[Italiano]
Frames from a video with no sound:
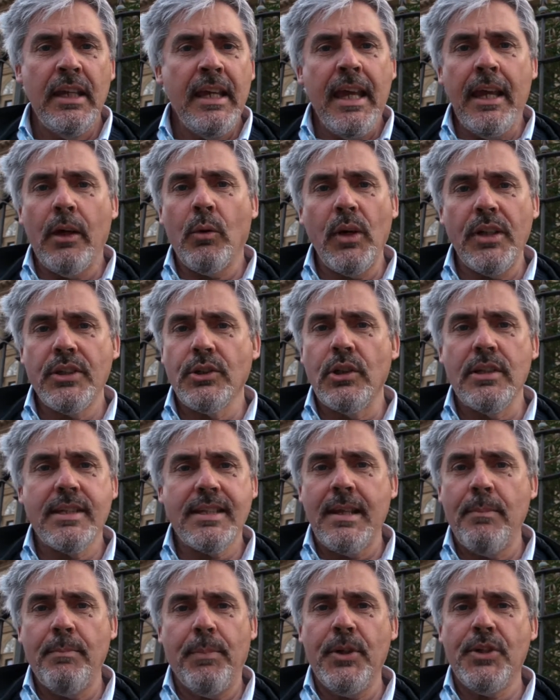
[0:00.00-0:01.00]
e questo è il
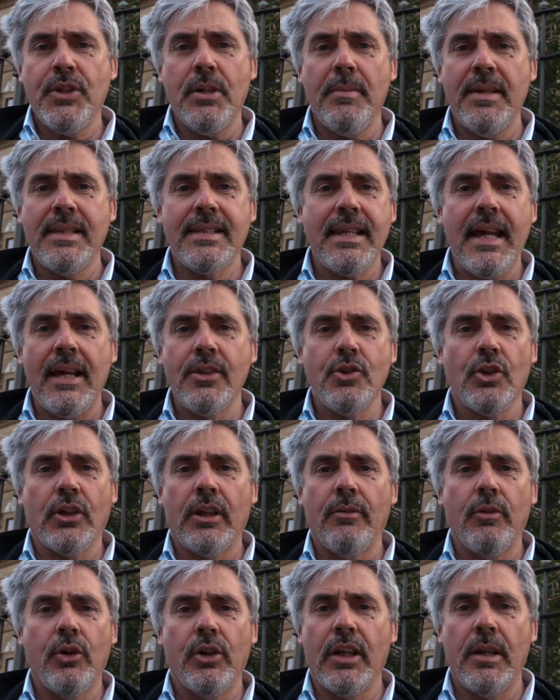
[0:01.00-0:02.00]
semplice messaggio
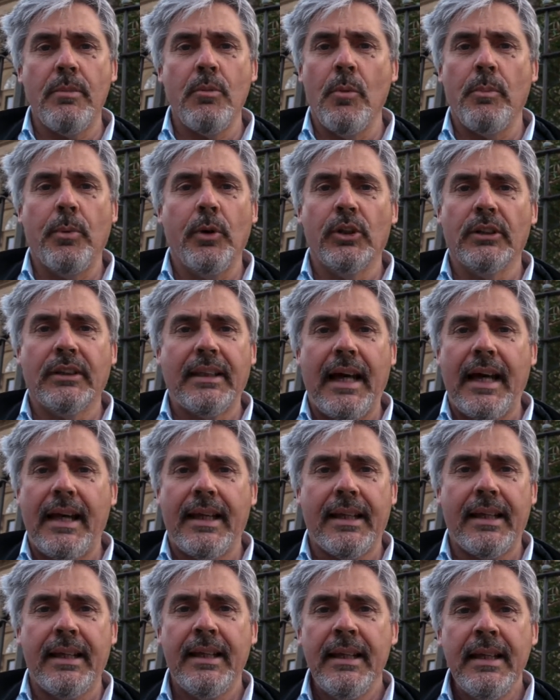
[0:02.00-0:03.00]
che vorremmo
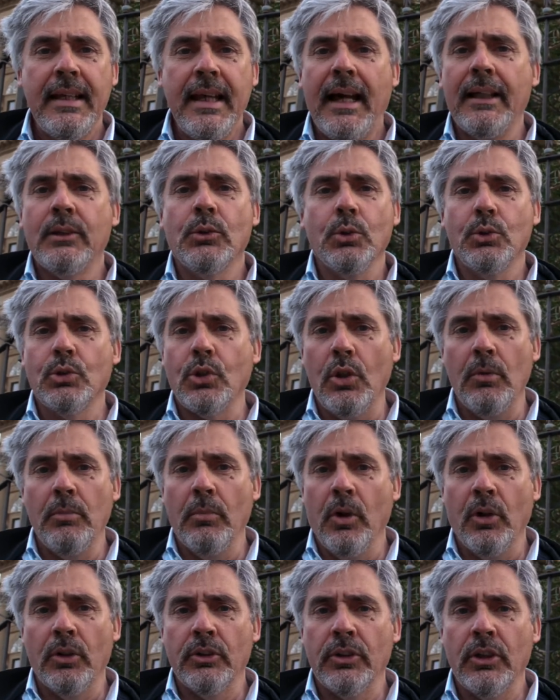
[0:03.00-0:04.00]
portare a tutto il
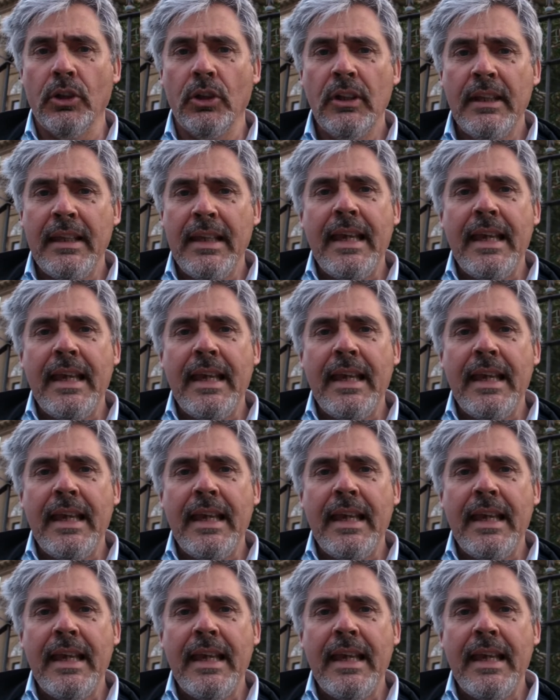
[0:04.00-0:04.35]
mondo